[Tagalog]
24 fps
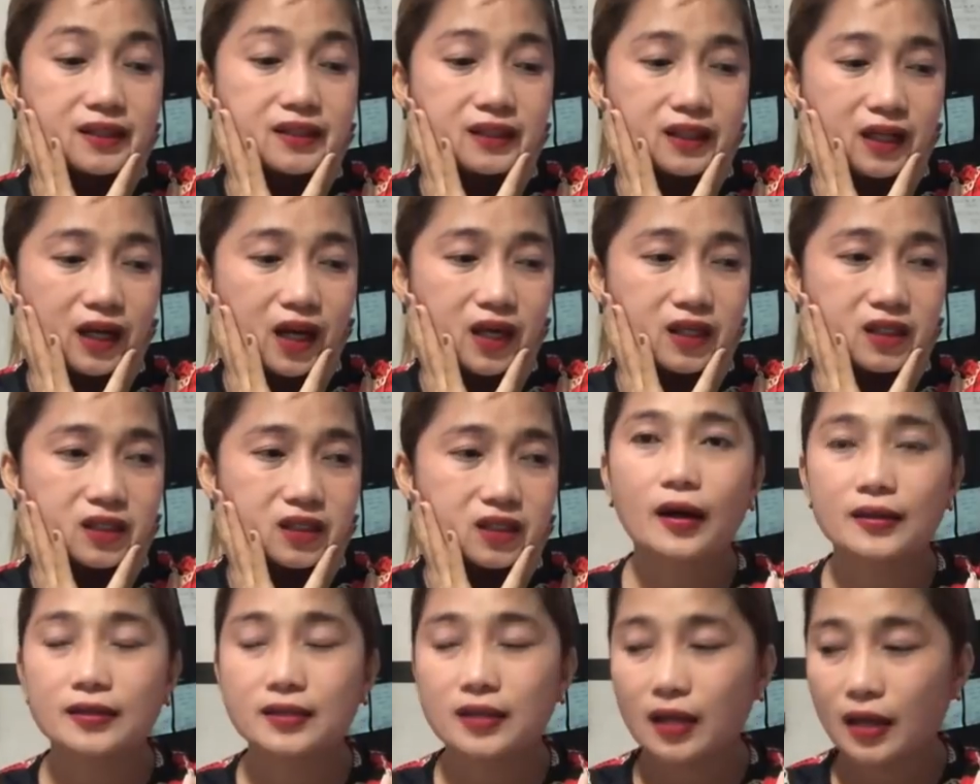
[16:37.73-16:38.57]
stress
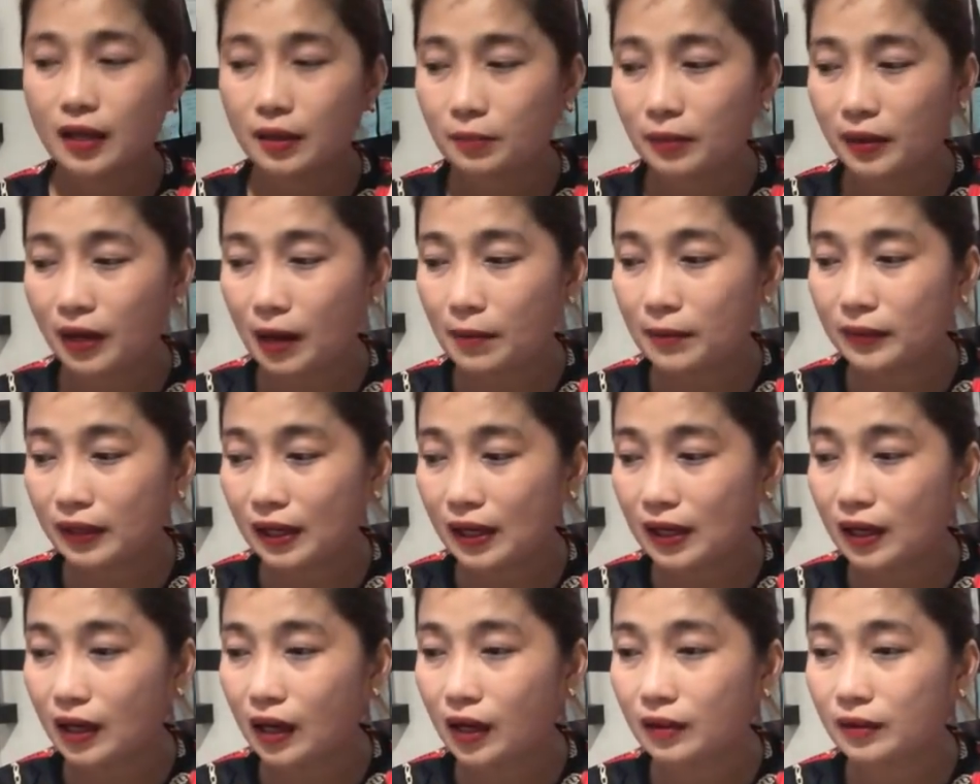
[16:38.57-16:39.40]
kasi marami
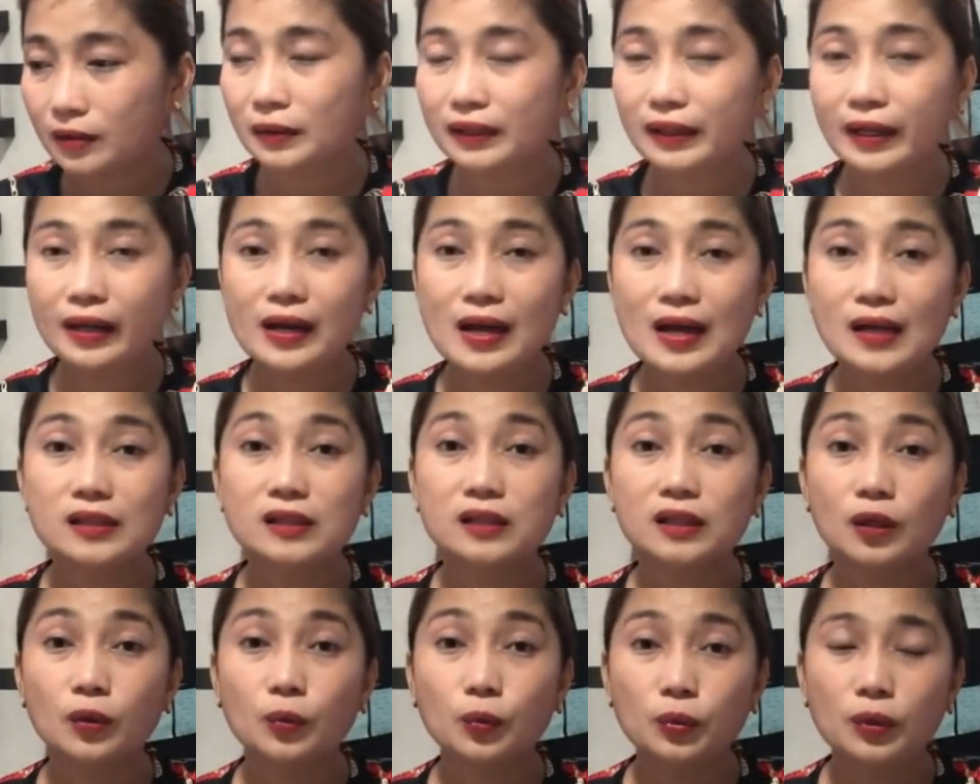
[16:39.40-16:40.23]
talagang materials
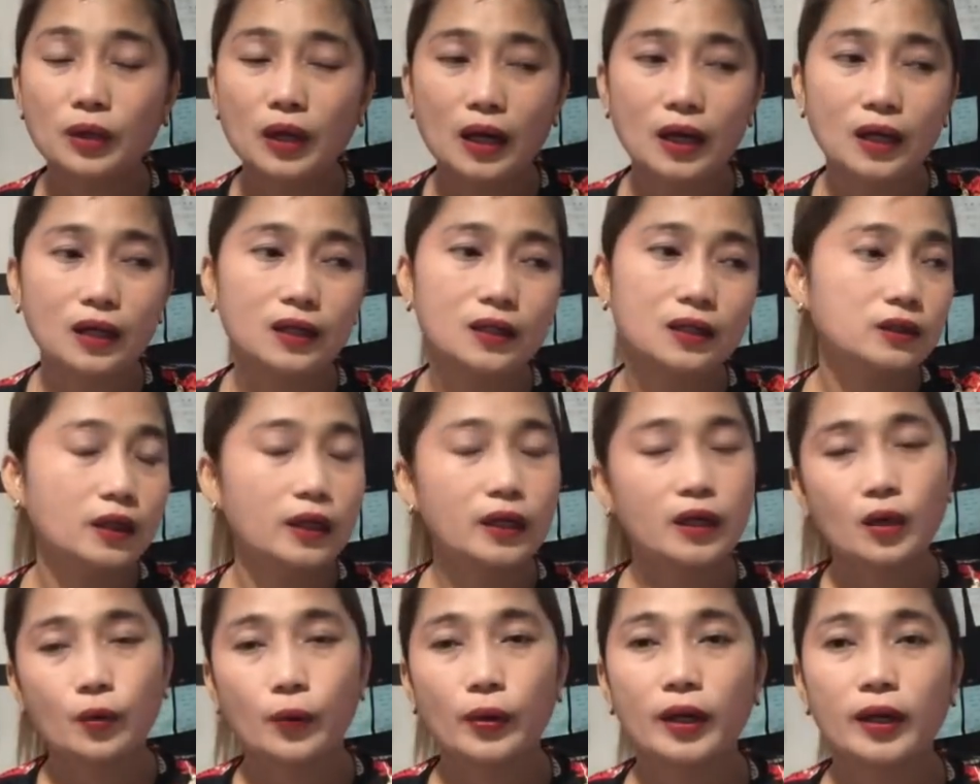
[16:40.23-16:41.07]
na kulang.
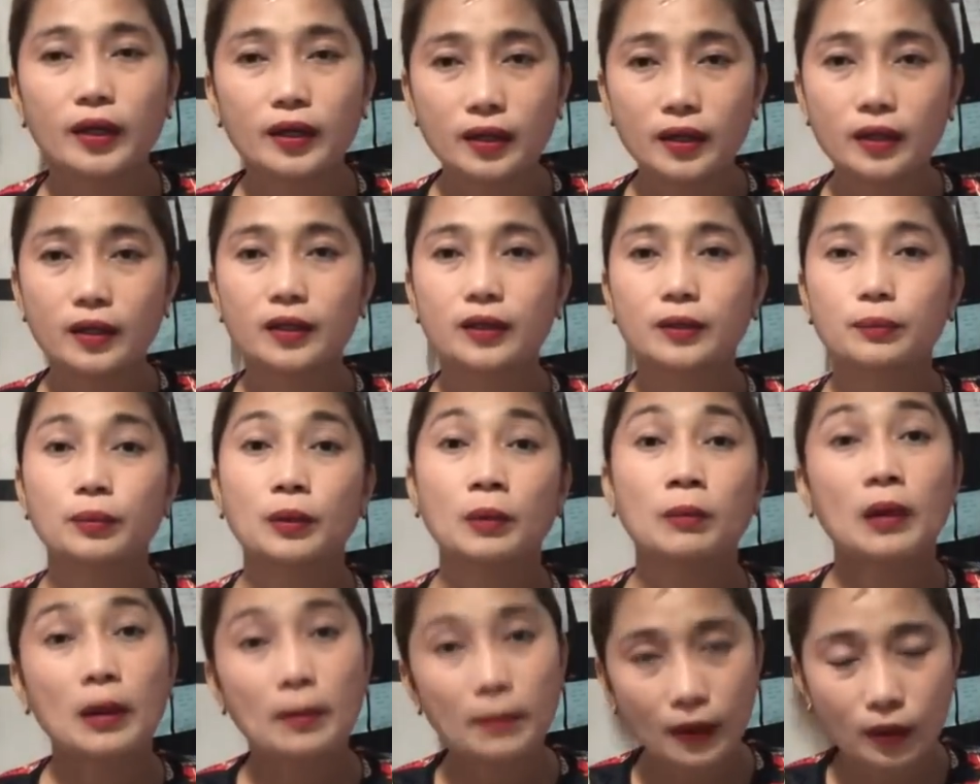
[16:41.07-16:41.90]
Anyway,
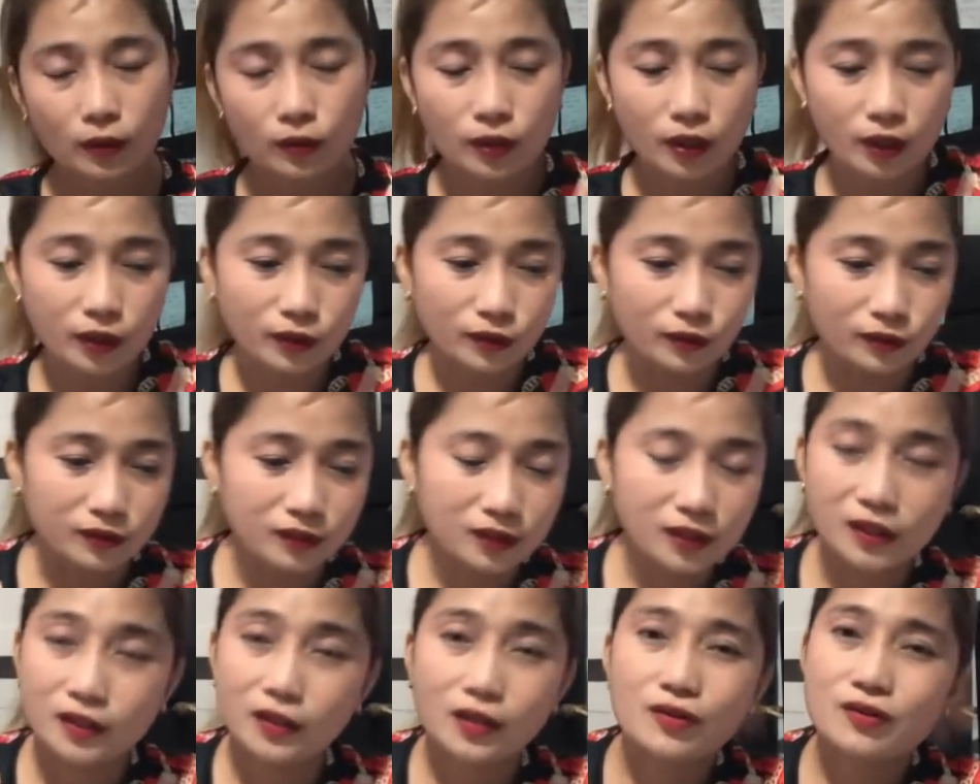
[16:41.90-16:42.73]
problema ko na yon.
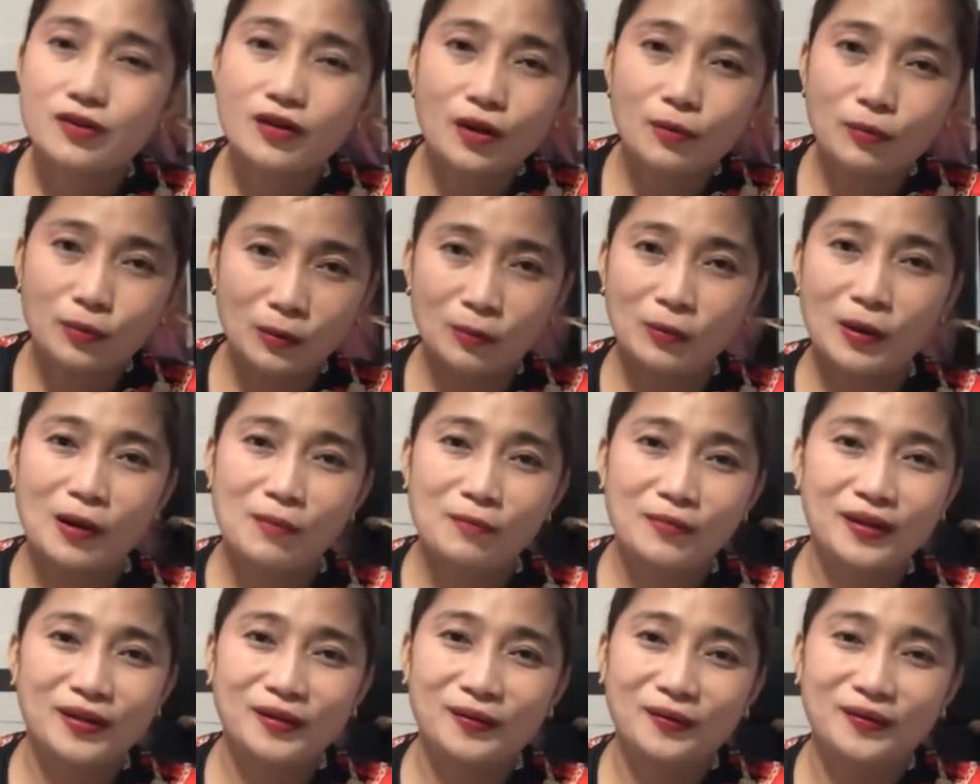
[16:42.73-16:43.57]
Hindi niyo na
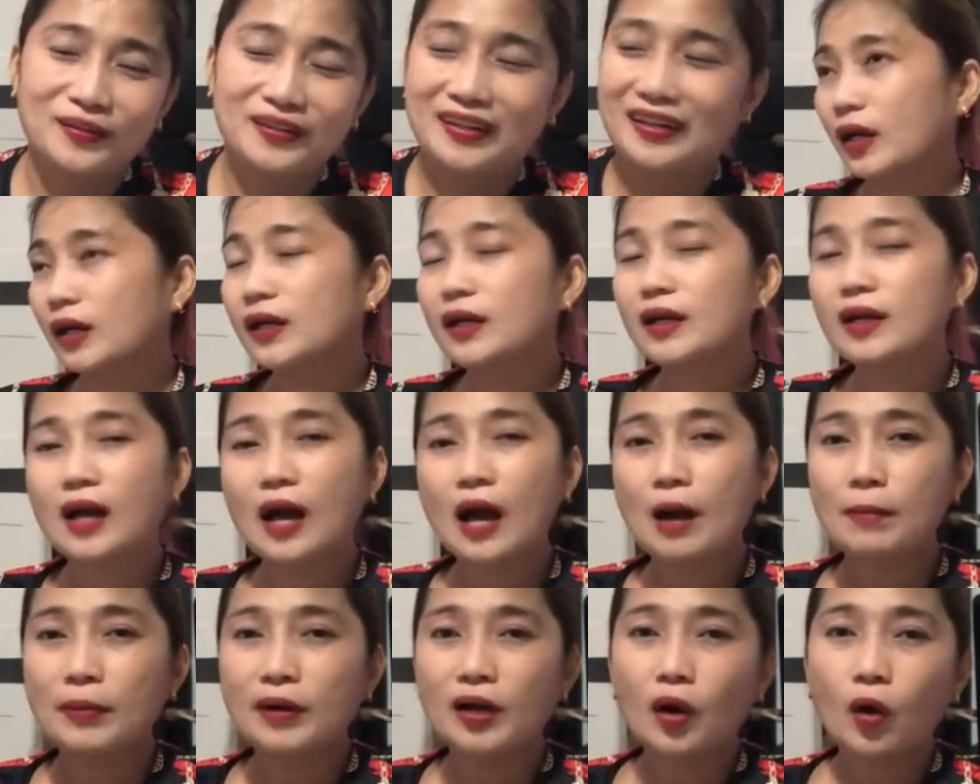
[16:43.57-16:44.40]
problema yon. Kanina
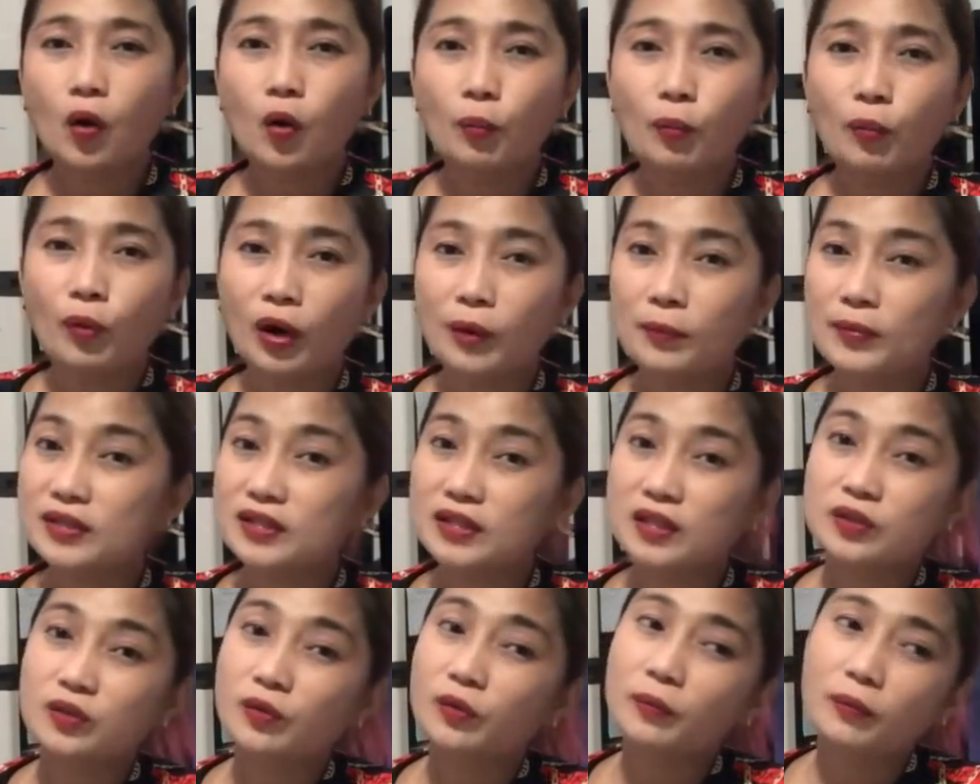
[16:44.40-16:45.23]
habang nakaupo kami
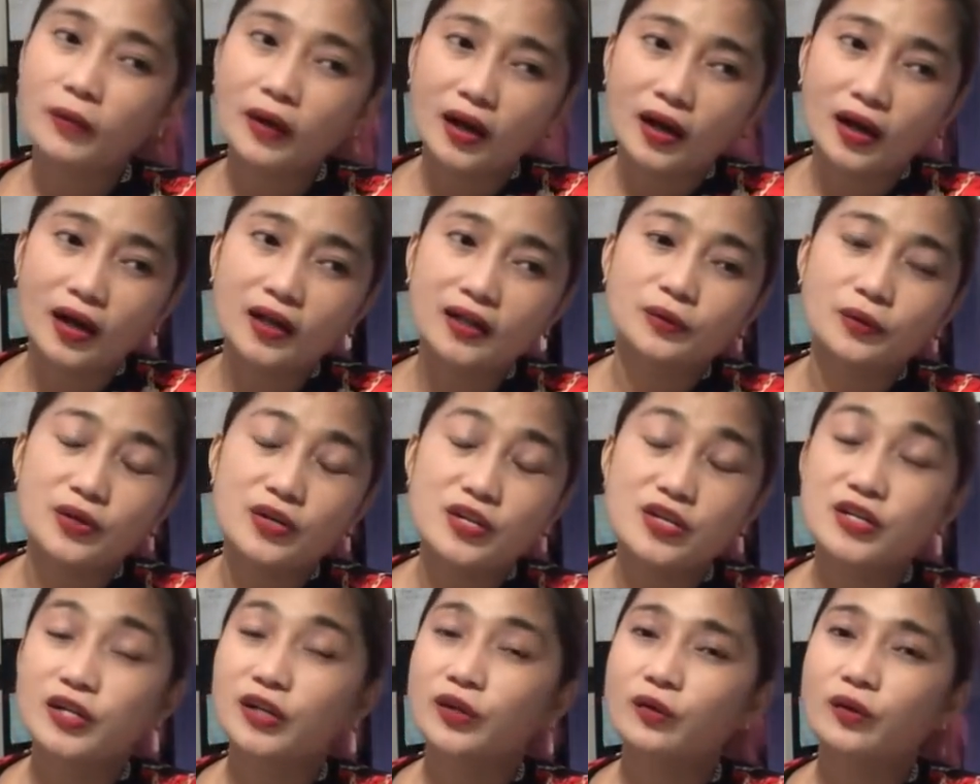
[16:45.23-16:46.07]
sa sofa,
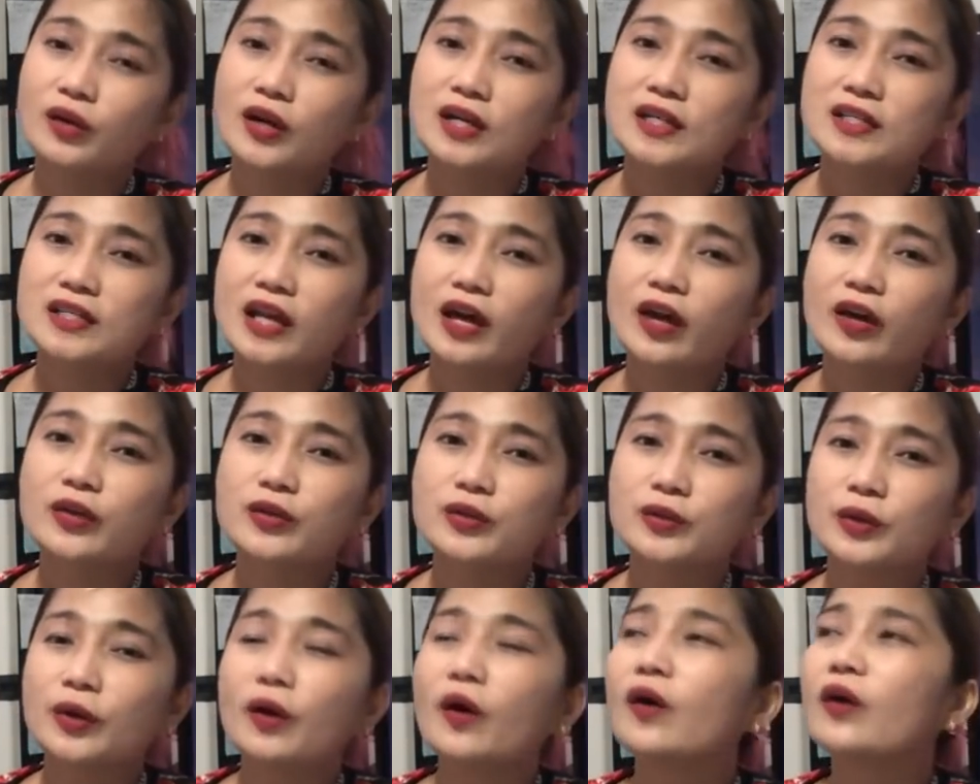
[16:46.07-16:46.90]
i-share ko lang sa
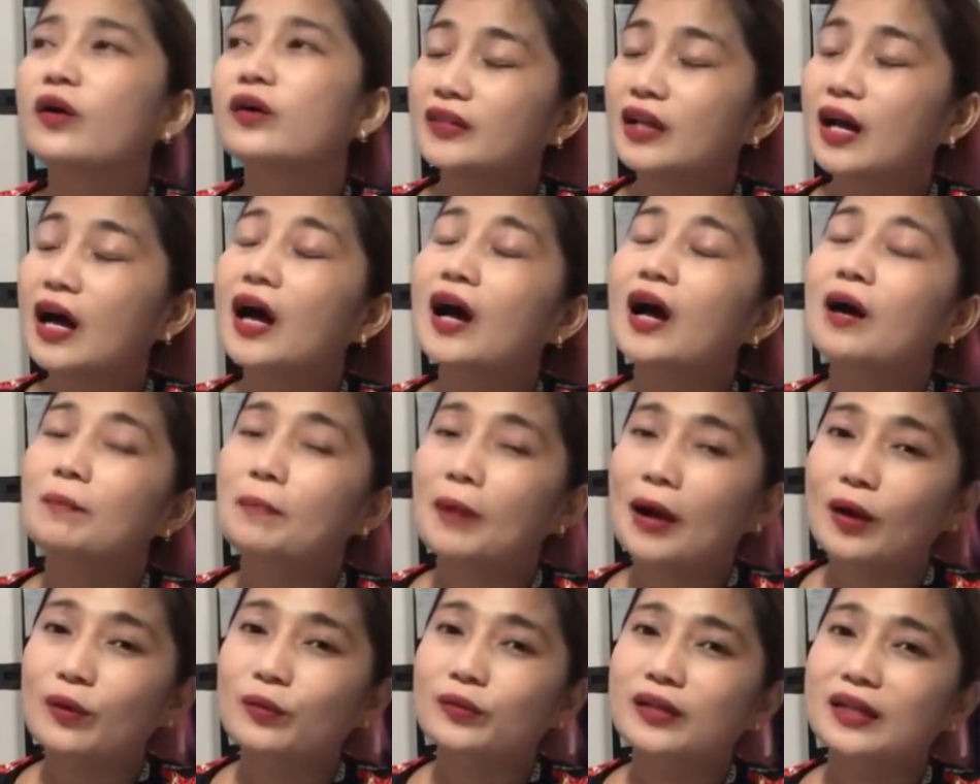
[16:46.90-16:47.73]
inyo,
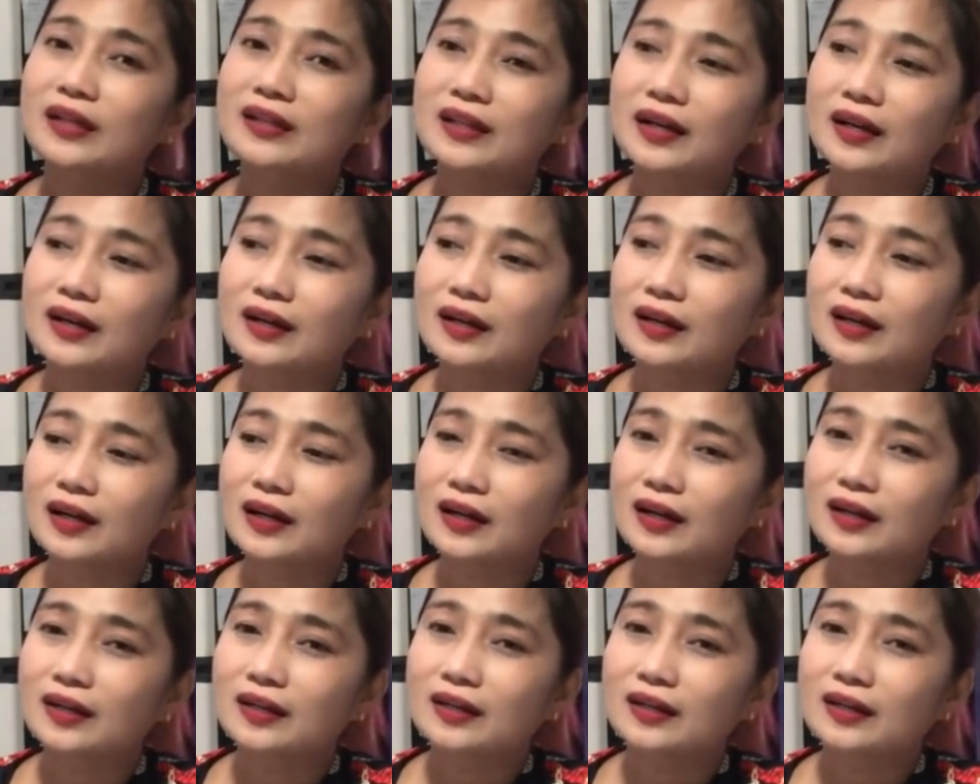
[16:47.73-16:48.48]
nakakapagod din talaga.